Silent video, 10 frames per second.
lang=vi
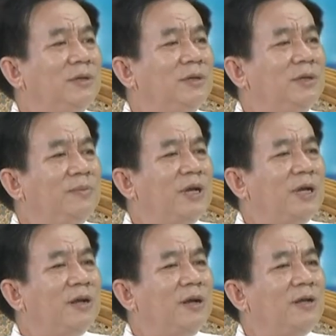nhưng
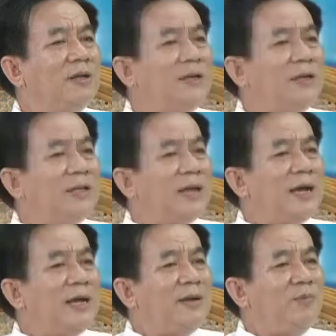mà gần
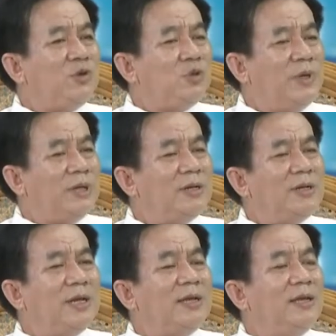thả mũi sốt huyết
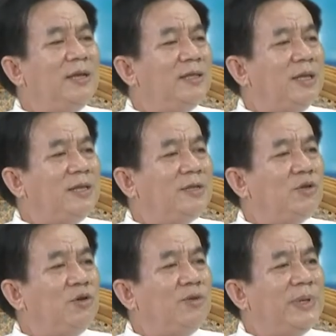đến nay thì
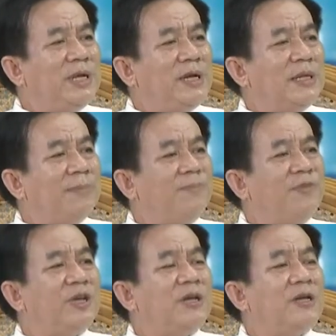số lượng bệnh nhân nhập
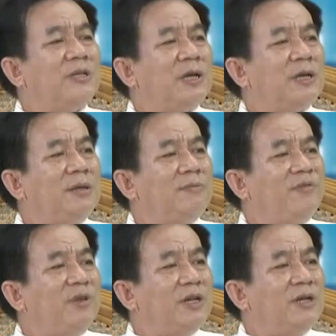viện ở tại
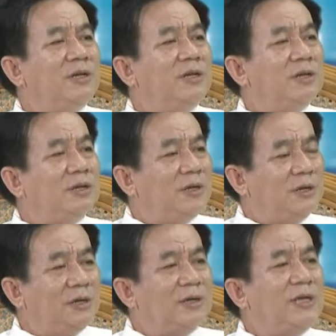bệnh viện nhiệt đới
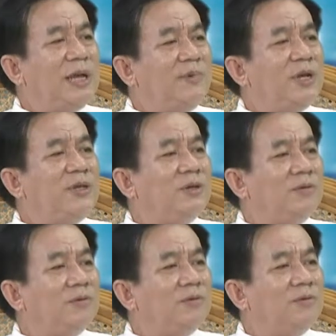giảm rất nhiều
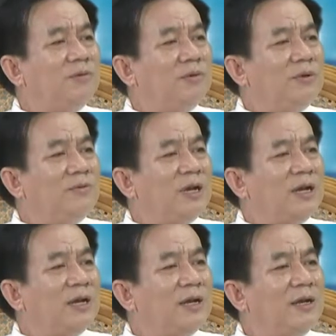yeah. Dạ vâng.
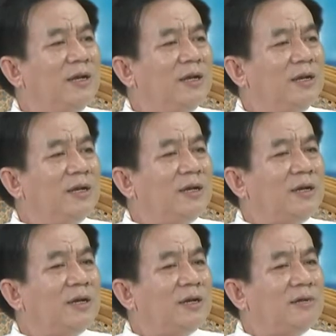và
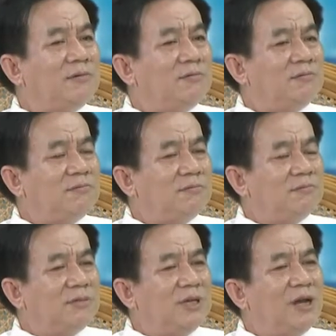à,
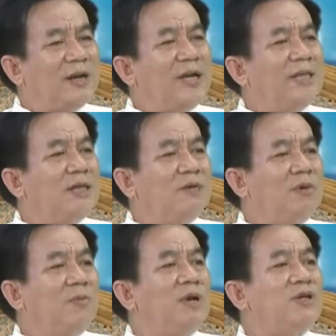đến gần đây thì cũng
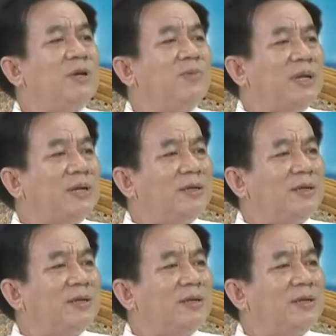không có trường hợp nặng.